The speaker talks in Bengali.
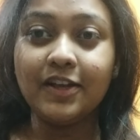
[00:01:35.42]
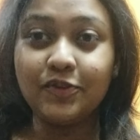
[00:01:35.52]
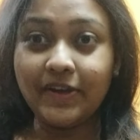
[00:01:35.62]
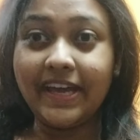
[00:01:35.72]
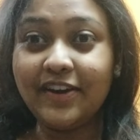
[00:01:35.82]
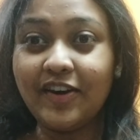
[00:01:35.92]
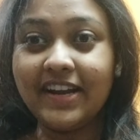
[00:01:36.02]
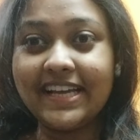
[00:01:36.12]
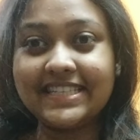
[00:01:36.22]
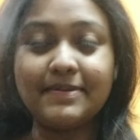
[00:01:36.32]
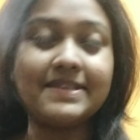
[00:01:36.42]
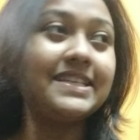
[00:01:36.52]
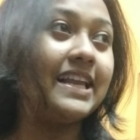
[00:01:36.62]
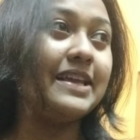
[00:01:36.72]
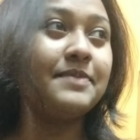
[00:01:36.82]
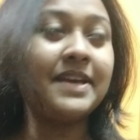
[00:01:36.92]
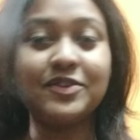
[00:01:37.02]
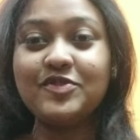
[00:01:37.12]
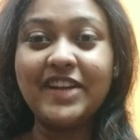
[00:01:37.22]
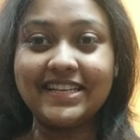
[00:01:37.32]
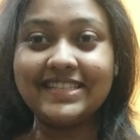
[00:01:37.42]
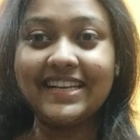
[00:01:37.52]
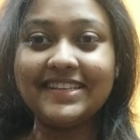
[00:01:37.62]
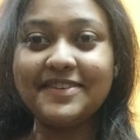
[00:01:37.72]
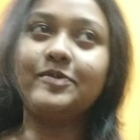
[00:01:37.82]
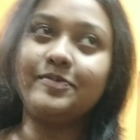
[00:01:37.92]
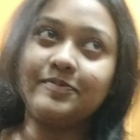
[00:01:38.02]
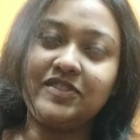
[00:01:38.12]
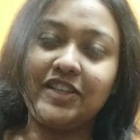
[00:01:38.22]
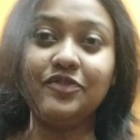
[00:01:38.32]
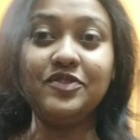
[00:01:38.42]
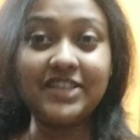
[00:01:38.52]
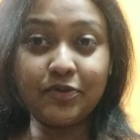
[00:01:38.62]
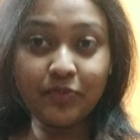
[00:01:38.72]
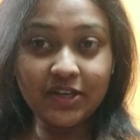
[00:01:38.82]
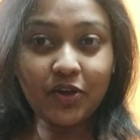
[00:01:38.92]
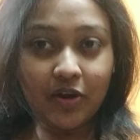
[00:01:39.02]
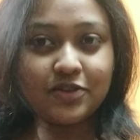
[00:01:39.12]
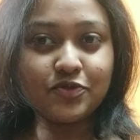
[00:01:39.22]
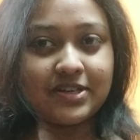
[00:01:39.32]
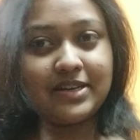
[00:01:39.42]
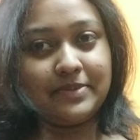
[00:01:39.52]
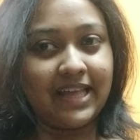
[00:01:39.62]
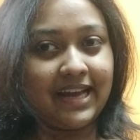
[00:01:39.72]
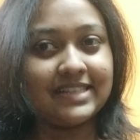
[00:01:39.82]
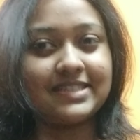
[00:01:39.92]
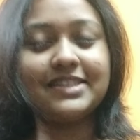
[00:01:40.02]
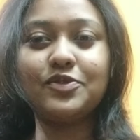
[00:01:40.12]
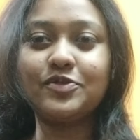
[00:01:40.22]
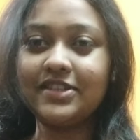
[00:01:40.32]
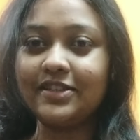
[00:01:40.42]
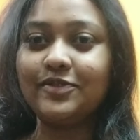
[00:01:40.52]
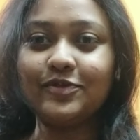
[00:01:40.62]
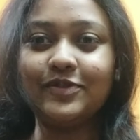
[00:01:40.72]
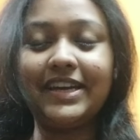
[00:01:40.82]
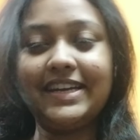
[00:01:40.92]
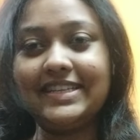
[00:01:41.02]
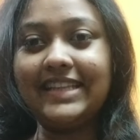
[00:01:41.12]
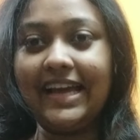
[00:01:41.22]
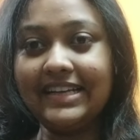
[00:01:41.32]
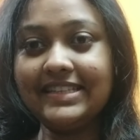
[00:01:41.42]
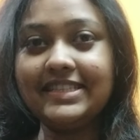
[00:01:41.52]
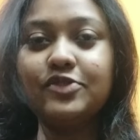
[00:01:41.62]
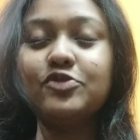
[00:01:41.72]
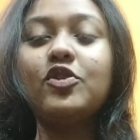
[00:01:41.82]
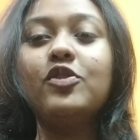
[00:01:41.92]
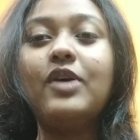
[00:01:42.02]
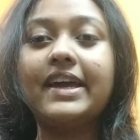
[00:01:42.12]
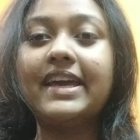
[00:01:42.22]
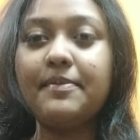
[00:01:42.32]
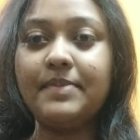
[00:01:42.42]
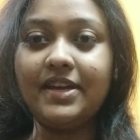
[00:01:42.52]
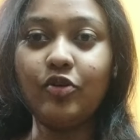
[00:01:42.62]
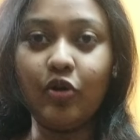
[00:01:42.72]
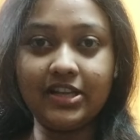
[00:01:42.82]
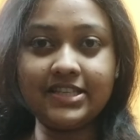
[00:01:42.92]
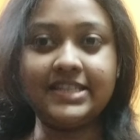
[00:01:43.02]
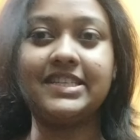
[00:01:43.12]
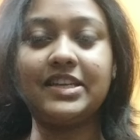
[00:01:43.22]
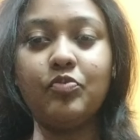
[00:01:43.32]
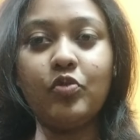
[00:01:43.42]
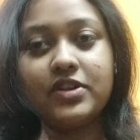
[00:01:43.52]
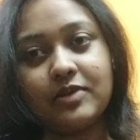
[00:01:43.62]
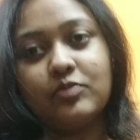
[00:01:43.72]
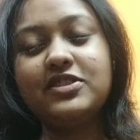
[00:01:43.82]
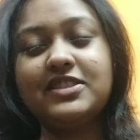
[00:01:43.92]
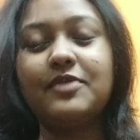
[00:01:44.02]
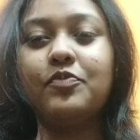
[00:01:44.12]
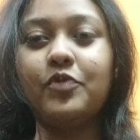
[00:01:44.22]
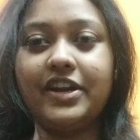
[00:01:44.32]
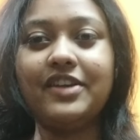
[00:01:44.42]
তো এই ঘরে এসে বেসিক্যালি আমি একটু রেডি টেডি হই যেহেতু জেনুইন কলেজ রুটিন আমি দেখাচ্ছি তো সেহেতু এটা দেখাচ্ছি তো চলো আগে আমি কলেজে যেটা পরে যাব সেটা পরে